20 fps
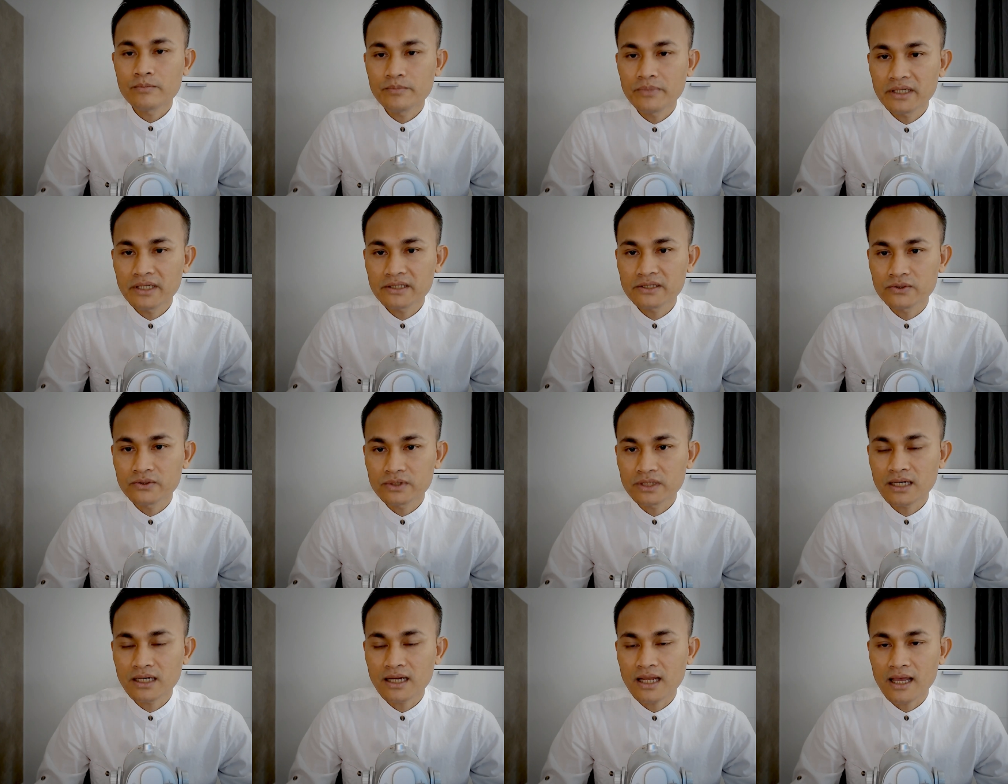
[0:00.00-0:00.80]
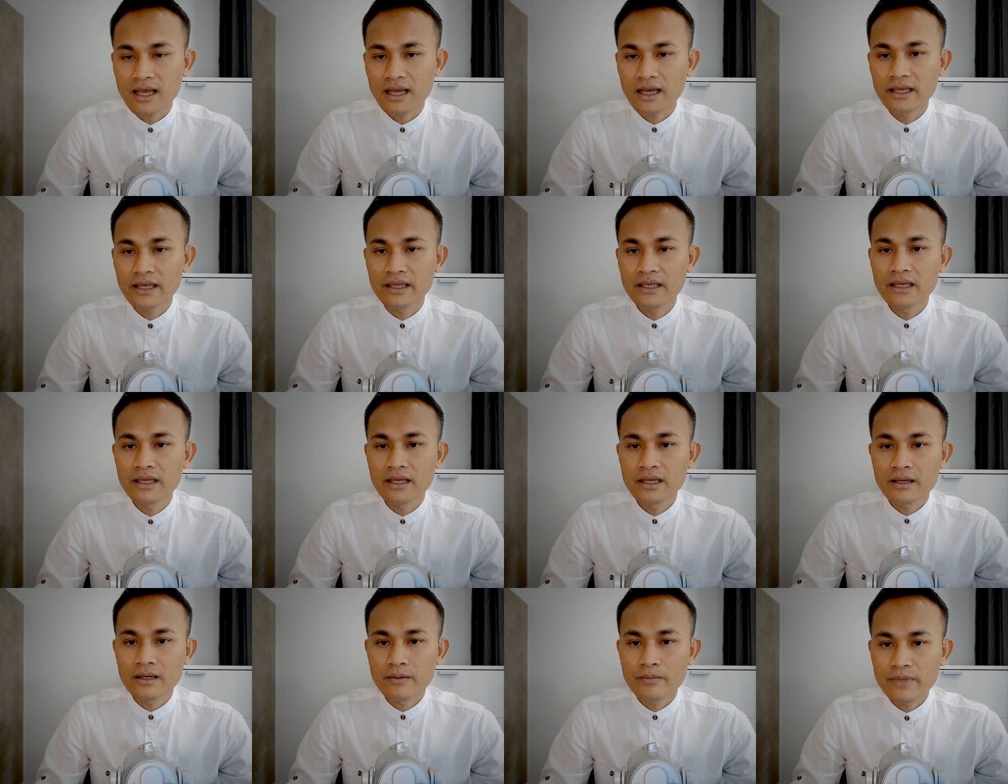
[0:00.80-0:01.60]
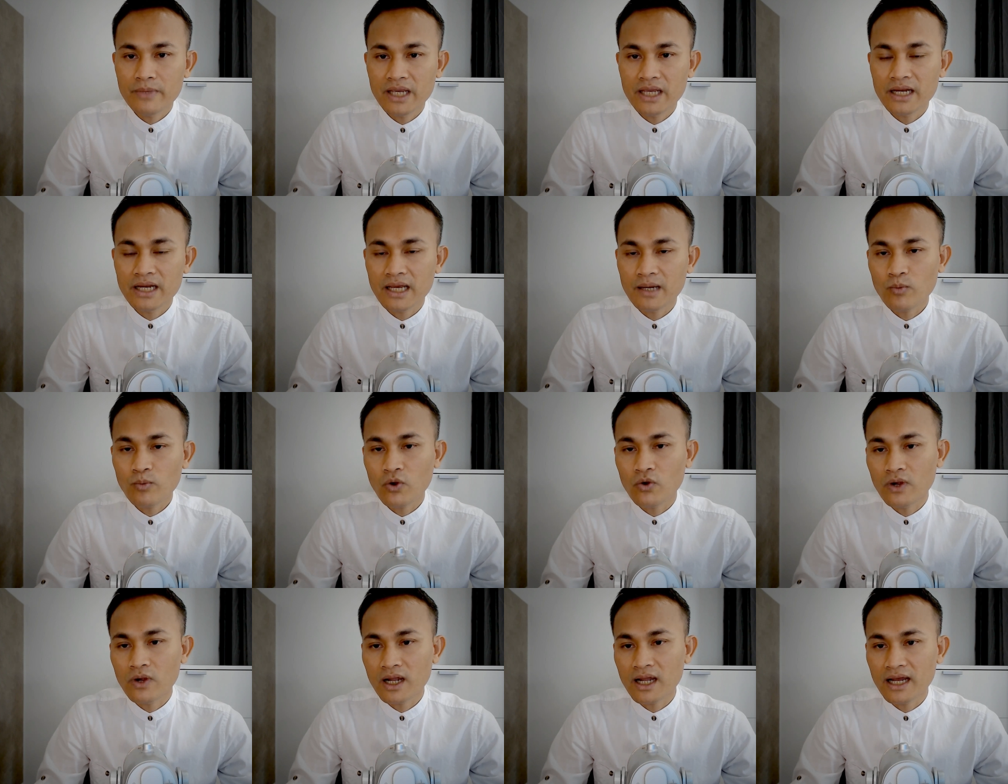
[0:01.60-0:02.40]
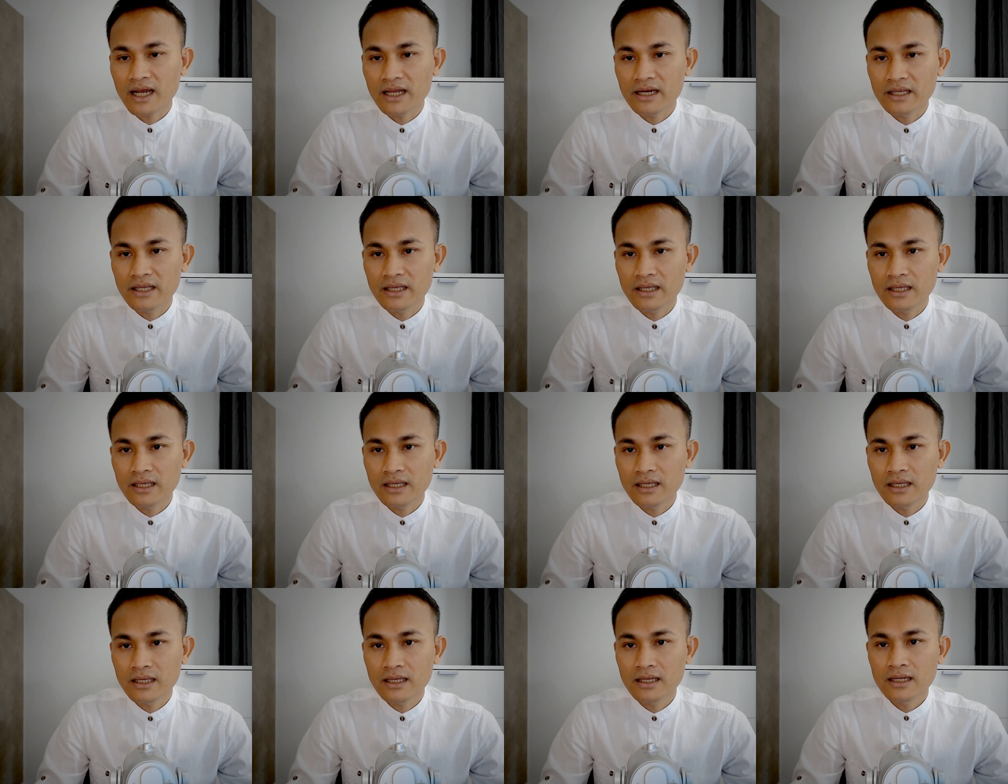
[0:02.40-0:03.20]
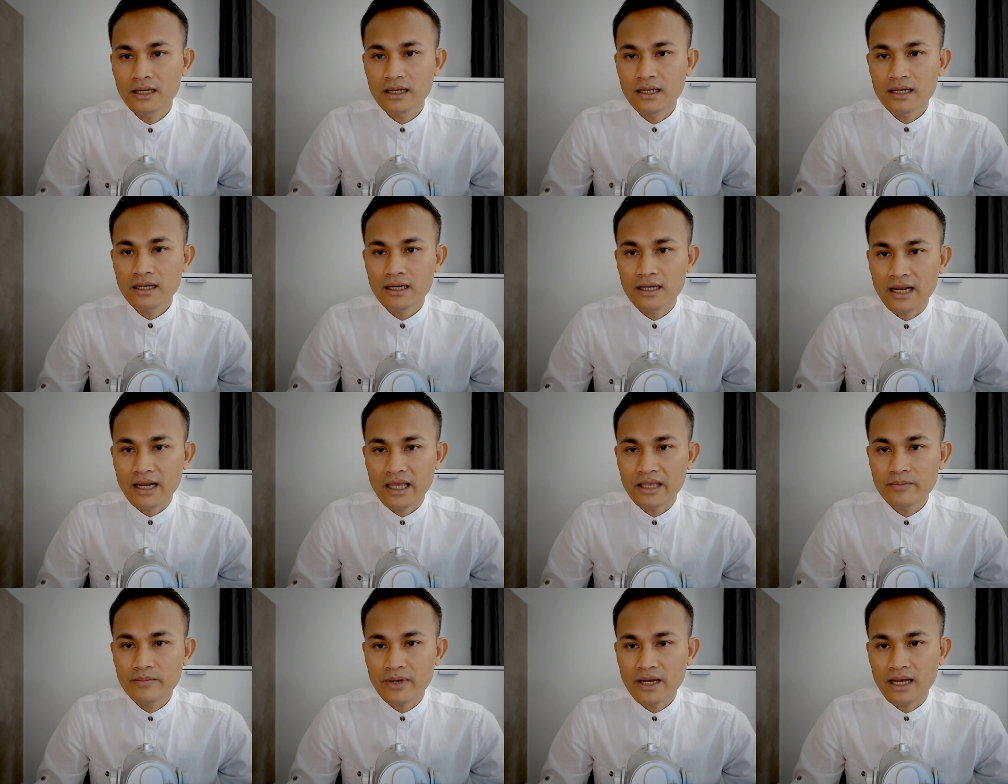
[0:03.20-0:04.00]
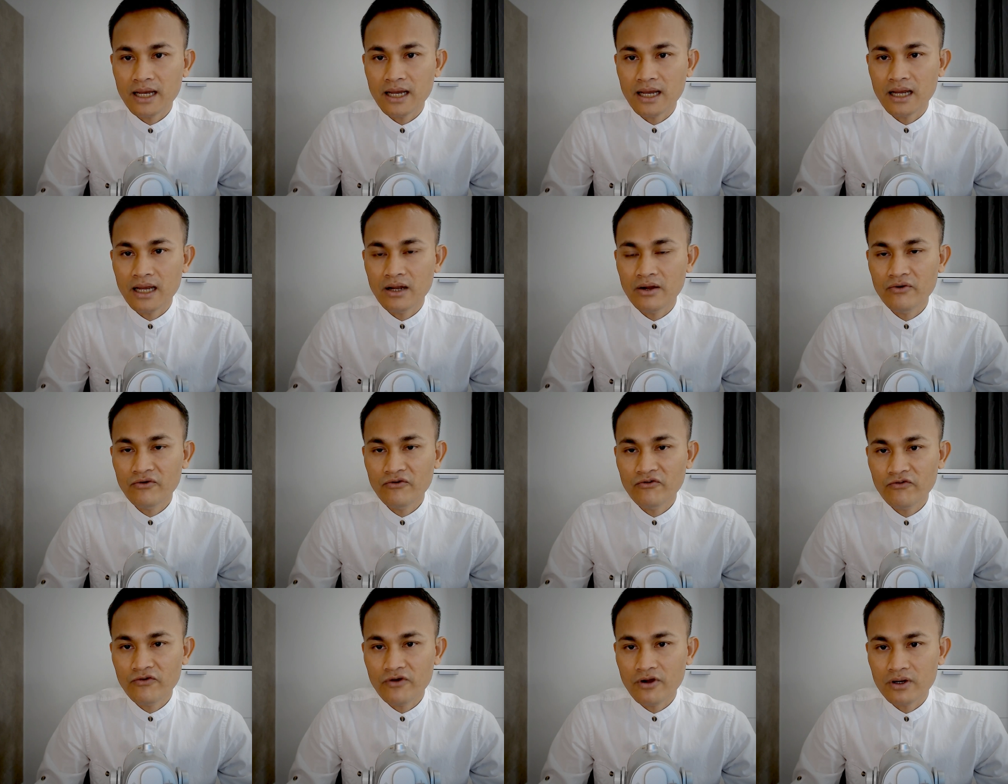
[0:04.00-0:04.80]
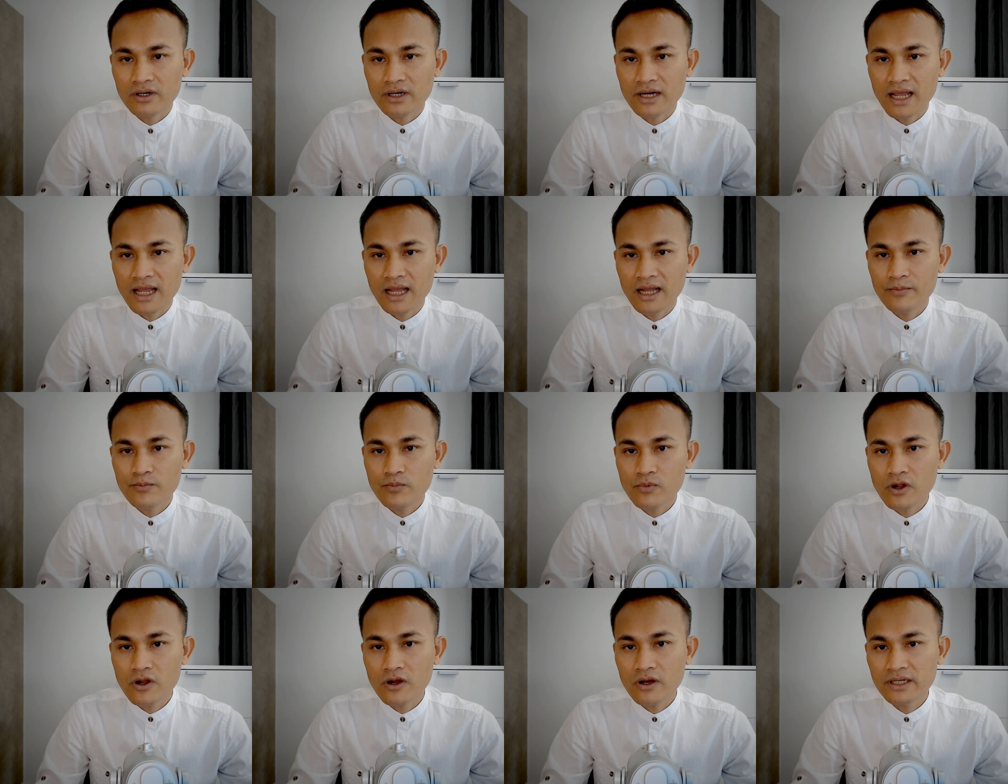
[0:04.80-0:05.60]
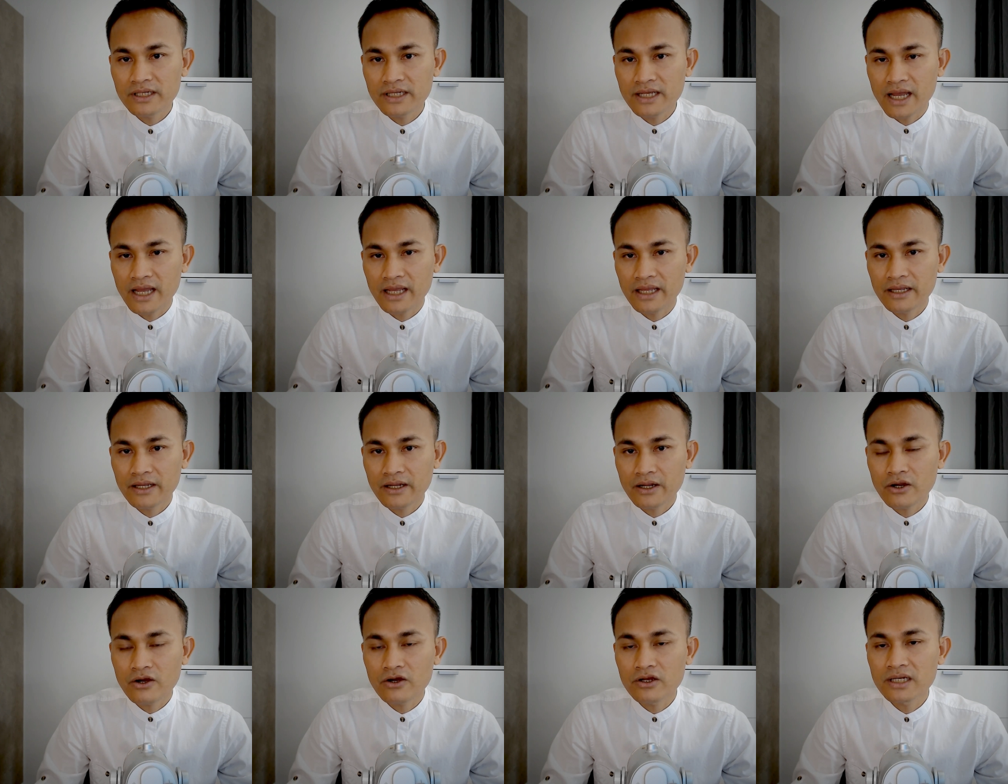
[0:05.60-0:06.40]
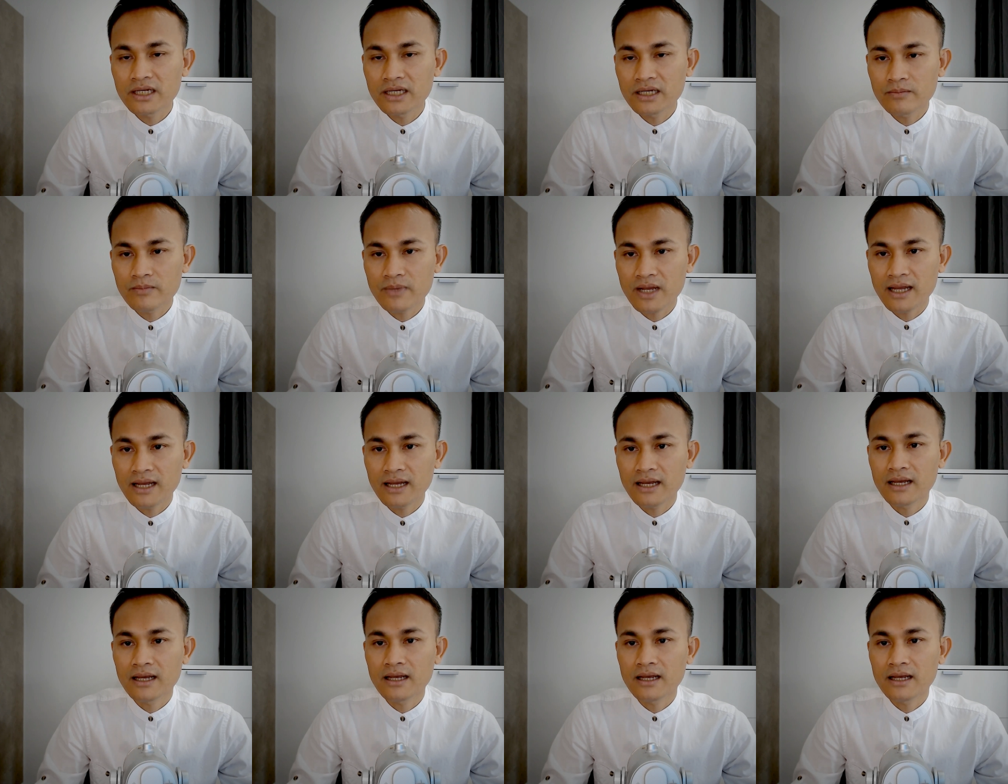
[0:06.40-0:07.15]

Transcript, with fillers: ภิกษุทั้งหลายแม่น้ำคงคานี้ไหลพาเอาฟองน้ำก้อนใหญ่ก้อนหนึ่งมา